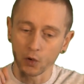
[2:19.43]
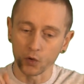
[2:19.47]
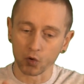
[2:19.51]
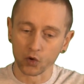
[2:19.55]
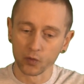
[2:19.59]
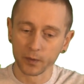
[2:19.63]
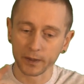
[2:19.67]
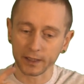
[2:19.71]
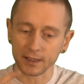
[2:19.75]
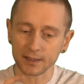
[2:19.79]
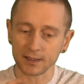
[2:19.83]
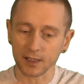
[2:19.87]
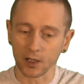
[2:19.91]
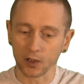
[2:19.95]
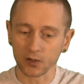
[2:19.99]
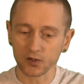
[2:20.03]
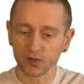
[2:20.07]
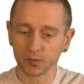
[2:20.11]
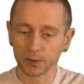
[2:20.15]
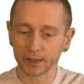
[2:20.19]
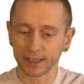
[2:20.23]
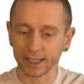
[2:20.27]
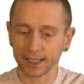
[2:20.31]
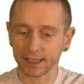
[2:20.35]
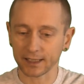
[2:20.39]
Übrigens auch
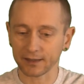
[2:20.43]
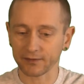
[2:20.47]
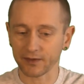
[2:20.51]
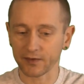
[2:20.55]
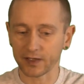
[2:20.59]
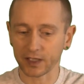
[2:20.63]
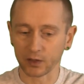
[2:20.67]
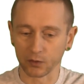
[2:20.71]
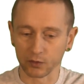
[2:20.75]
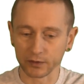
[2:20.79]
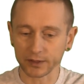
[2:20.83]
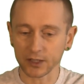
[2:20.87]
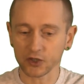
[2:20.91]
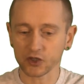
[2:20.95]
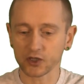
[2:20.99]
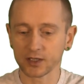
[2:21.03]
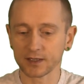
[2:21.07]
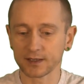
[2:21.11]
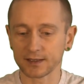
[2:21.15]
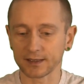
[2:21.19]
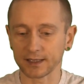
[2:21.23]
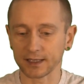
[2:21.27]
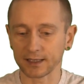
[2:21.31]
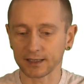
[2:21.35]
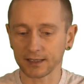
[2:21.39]
zu bedenken, wenn wir den
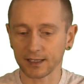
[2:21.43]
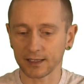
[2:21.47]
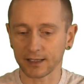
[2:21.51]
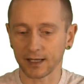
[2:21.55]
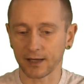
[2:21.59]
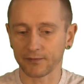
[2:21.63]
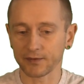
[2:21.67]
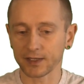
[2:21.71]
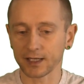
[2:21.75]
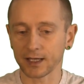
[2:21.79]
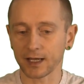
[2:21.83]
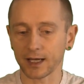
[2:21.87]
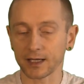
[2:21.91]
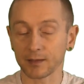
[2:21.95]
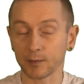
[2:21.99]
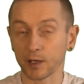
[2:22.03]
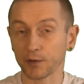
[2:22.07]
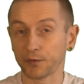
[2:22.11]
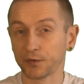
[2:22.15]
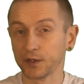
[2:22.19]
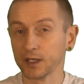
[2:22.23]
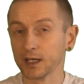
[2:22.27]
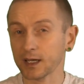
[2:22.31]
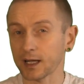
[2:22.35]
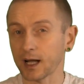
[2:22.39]
Unterschied sehen, dann haben wir gerade mal
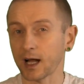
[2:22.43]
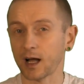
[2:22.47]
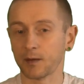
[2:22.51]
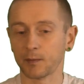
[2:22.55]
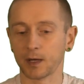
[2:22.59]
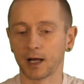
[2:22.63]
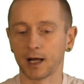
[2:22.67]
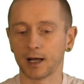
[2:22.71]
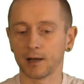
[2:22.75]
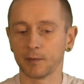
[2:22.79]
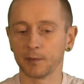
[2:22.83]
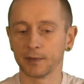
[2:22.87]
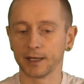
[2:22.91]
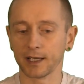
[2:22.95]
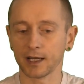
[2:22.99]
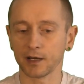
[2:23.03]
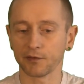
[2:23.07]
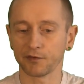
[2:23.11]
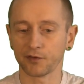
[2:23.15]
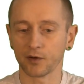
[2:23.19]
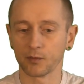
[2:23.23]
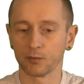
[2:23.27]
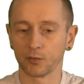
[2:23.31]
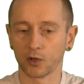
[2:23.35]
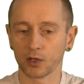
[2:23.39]
4 km/h mehr
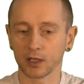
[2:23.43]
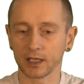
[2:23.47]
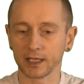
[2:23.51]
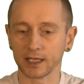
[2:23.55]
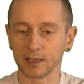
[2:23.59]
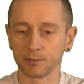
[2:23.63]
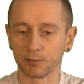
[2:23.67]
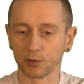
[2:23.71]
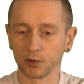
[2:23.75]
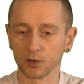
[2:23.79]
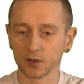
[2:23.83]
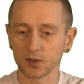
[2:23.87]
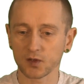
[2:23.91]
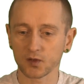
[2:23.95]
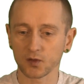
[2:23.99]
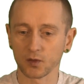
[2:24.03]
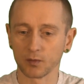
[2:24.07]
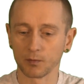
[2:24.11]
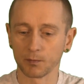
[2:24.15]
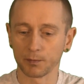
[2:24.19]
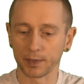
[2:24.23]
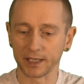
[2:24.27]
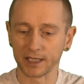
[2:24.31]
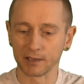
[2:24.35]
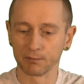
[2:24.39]
vom Model E Plus
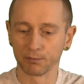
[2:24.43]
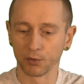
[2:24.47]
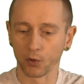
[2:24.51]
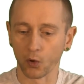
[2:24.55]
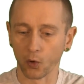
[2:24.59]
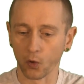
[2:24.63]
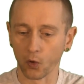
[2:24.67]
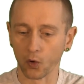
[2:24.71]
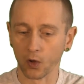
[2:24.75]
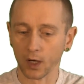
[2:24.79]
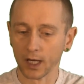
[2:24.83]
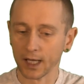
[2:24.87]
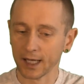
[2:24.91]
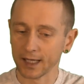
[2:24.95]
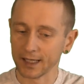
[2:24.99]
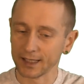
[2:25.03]
zum P Pro.